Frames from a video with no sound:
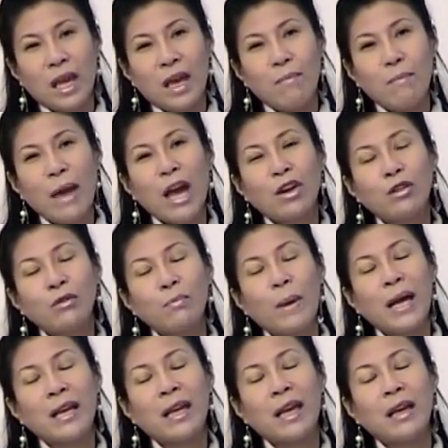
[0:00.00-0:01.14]
Meron
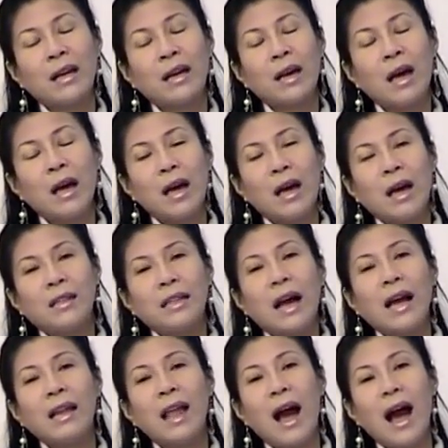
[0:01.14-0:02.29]
pa rin
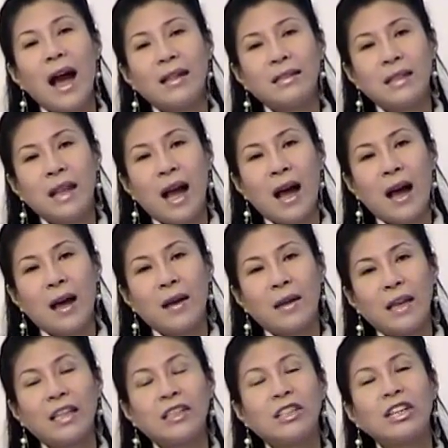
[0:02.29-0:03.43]
nakalaan na
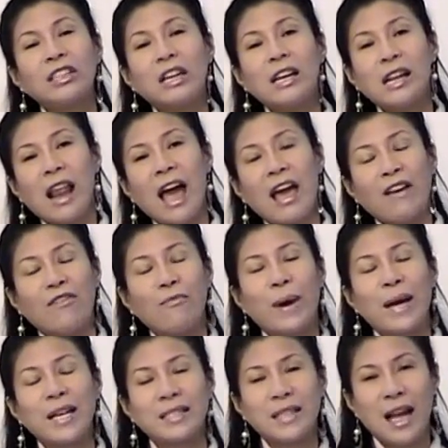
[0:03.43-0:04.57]
eternal life
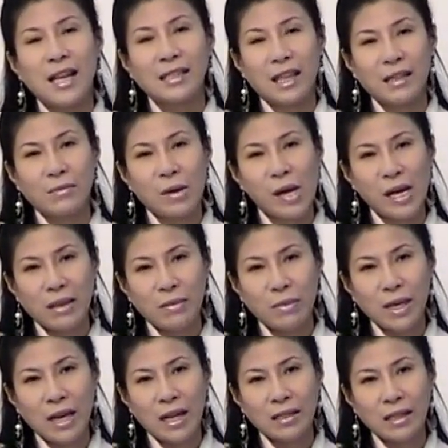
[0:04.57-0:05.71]
para sa atin mga
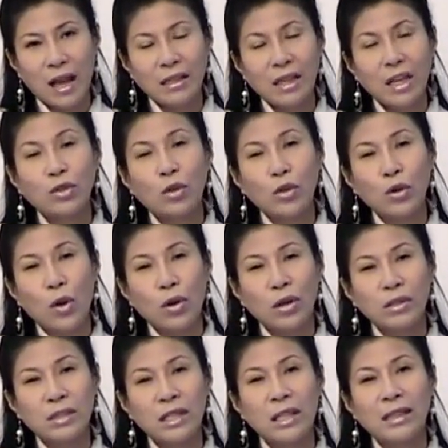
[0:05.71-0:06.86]
kaibigan at ito yung
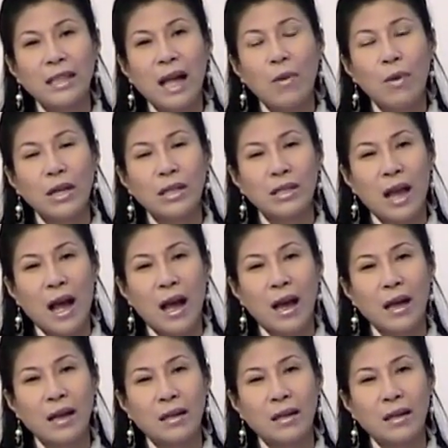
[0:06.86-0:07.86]
tinatawag na